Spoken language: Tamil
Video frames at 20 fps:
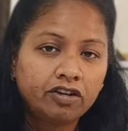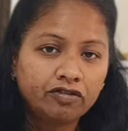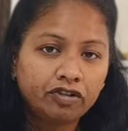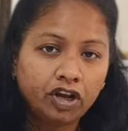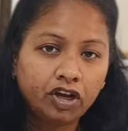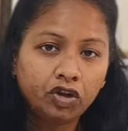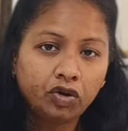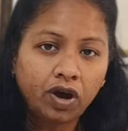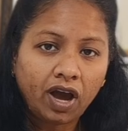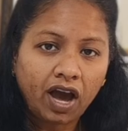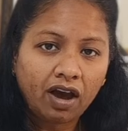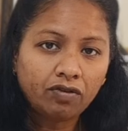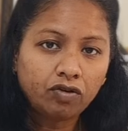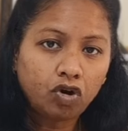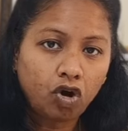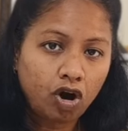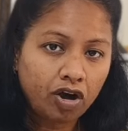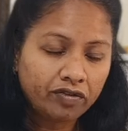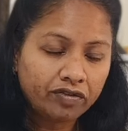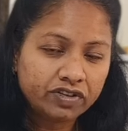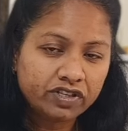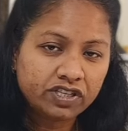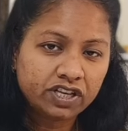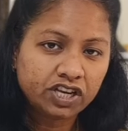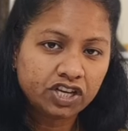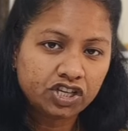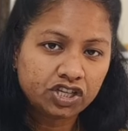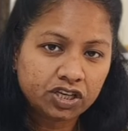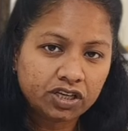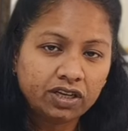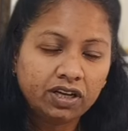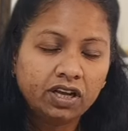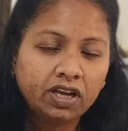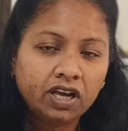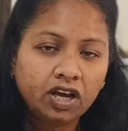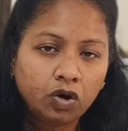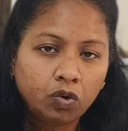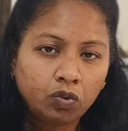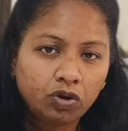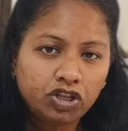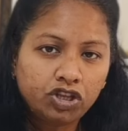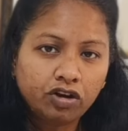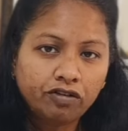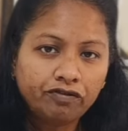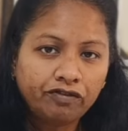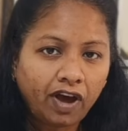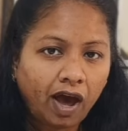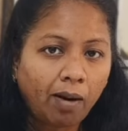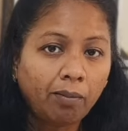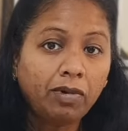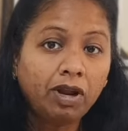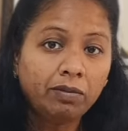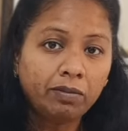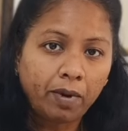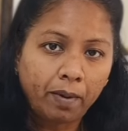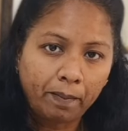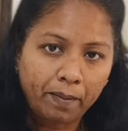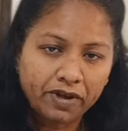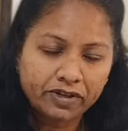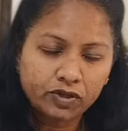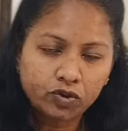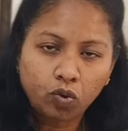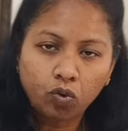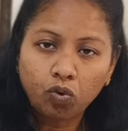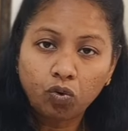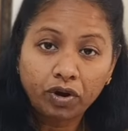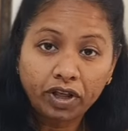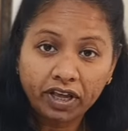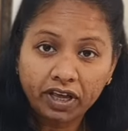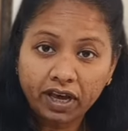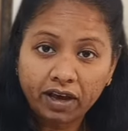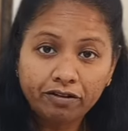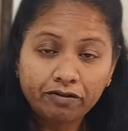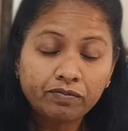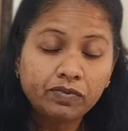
வென் யூ ஹாவ் கான்வர்சேஷன் வித் யுவர் ஃபேமிலி மெம்பர்ஸ் உங்களுடைய